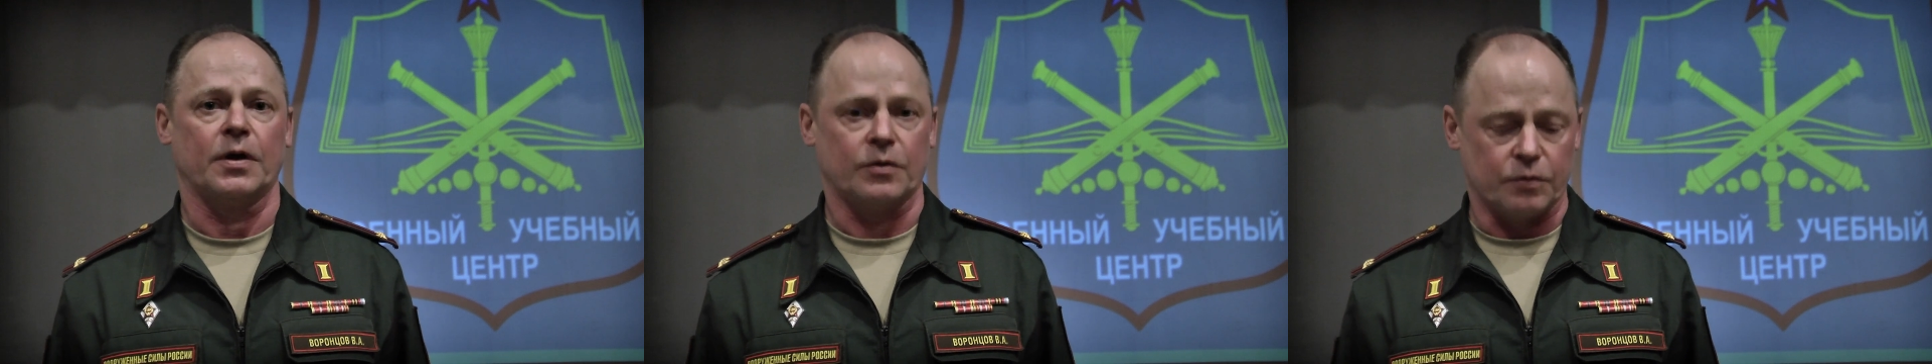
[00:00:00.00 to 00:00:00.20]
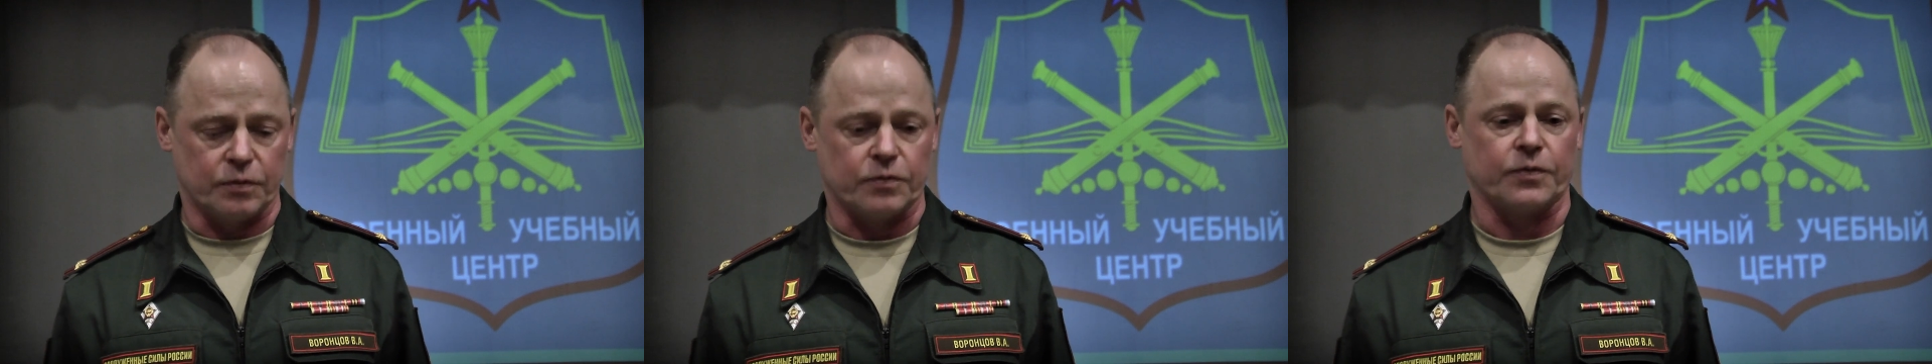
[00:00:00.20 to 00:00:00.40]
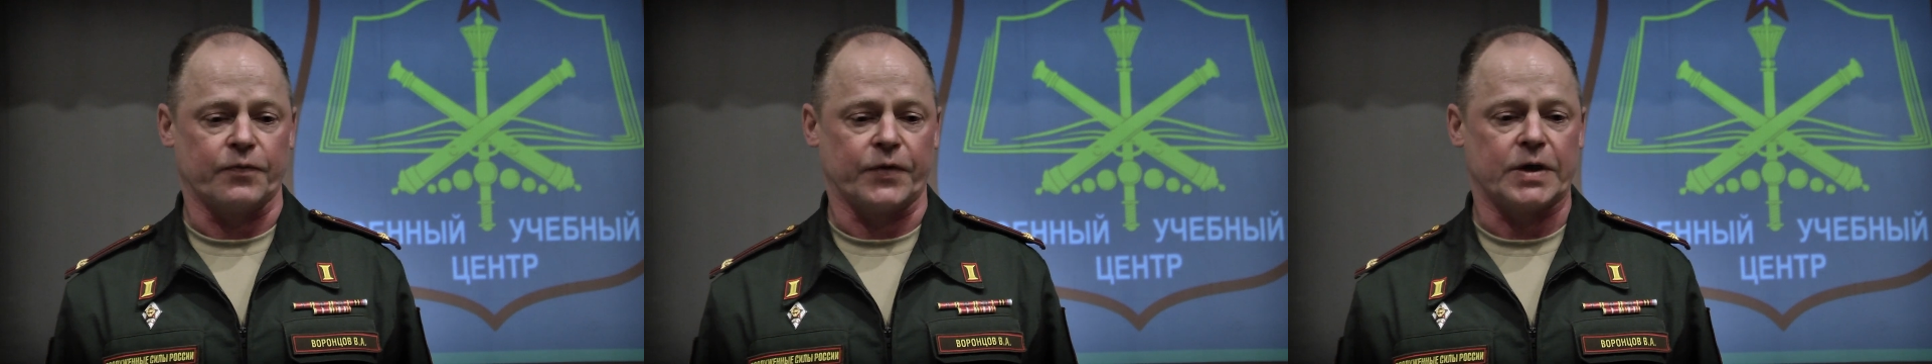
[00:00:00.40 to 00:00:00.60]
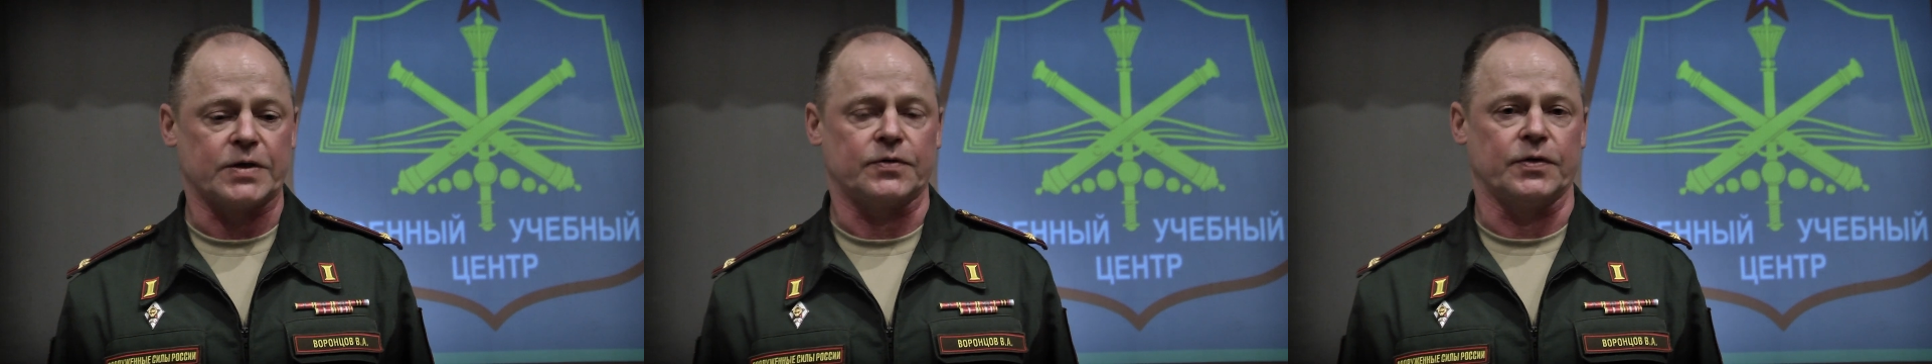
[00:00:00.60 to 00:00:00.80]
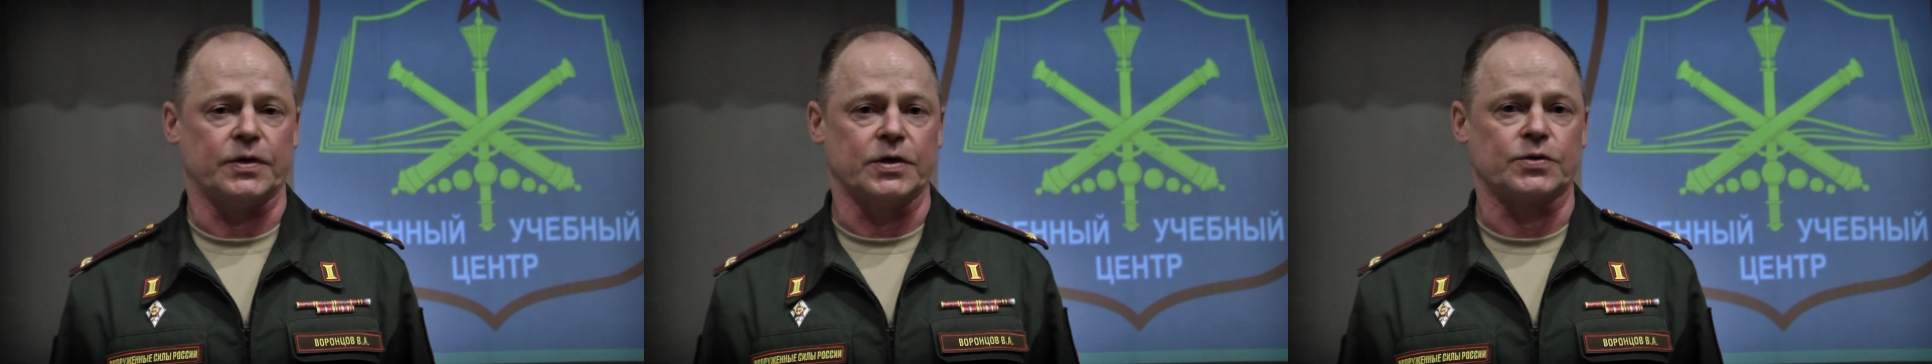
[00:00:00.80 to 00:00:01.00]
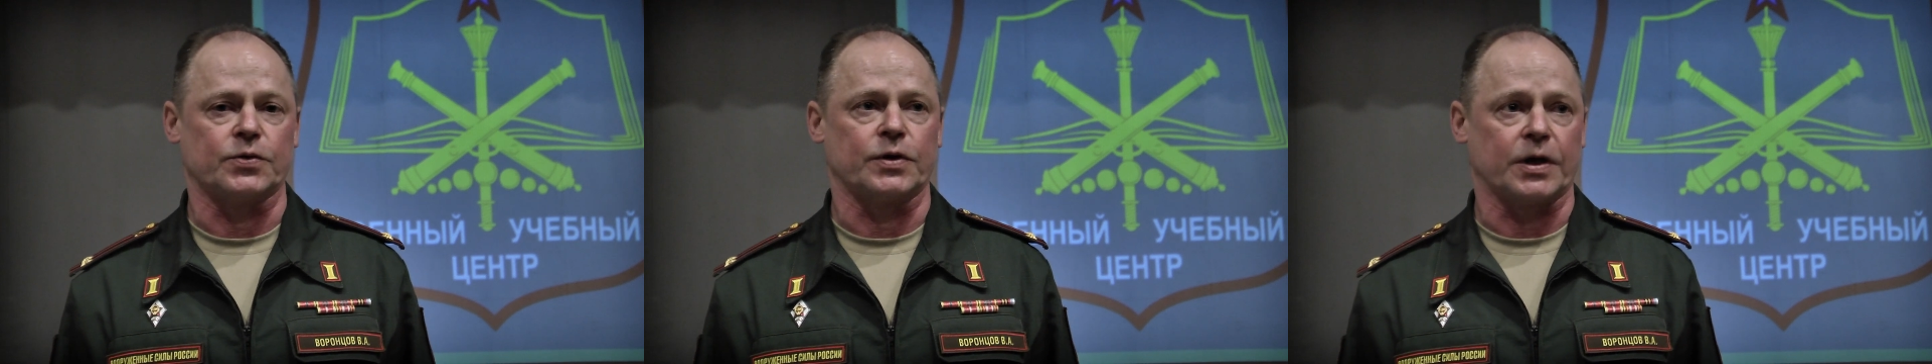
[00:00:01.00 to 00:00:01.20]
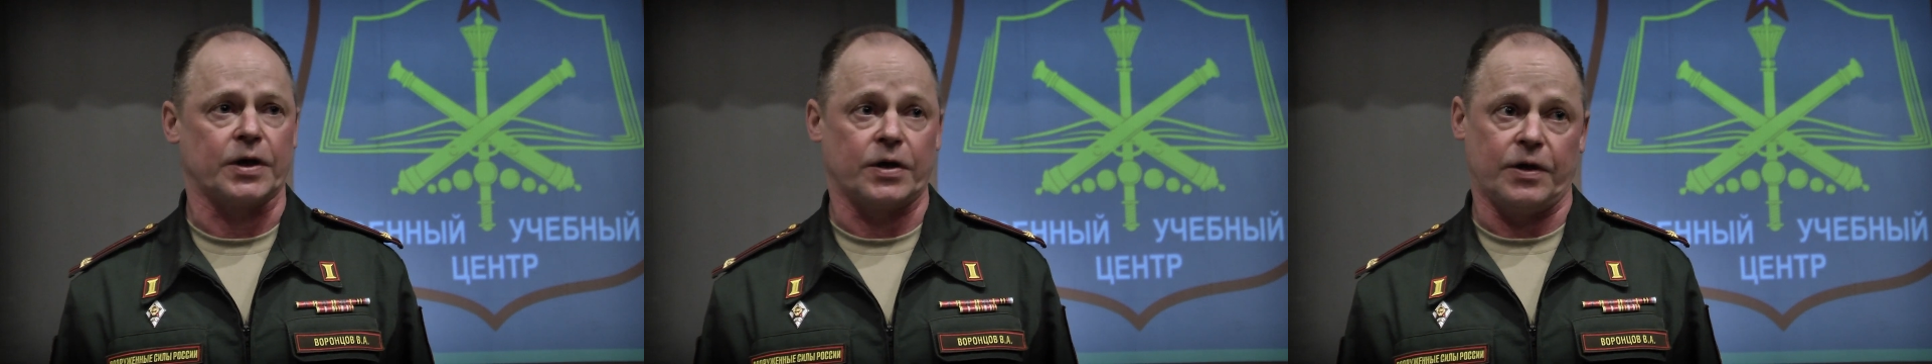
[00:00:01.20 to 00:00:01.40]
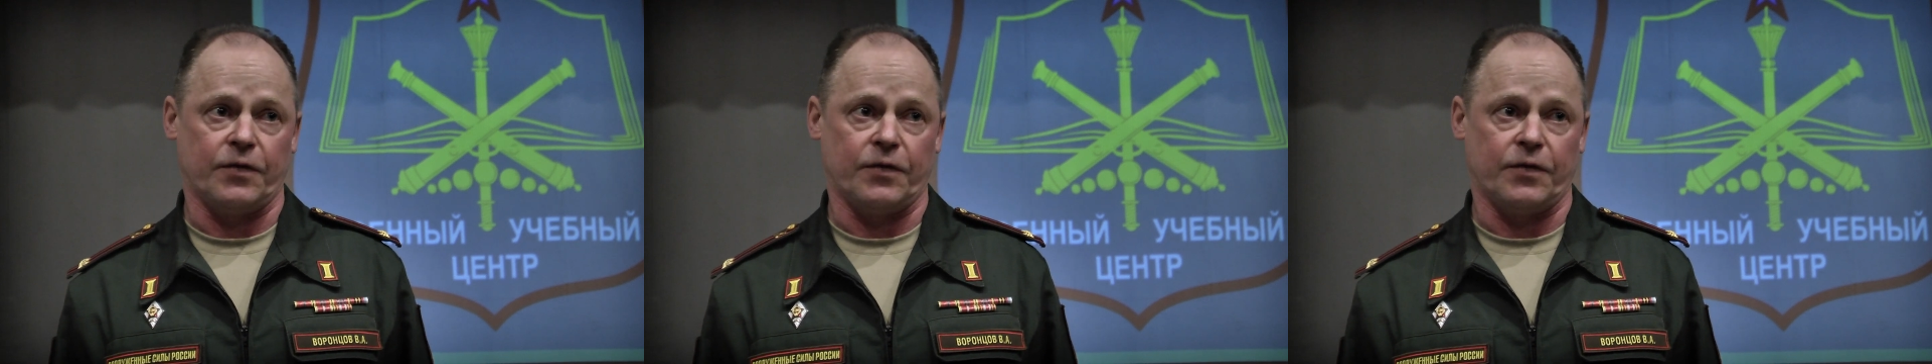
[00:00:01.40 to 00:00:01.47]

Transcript: ну, в качестве дежурных и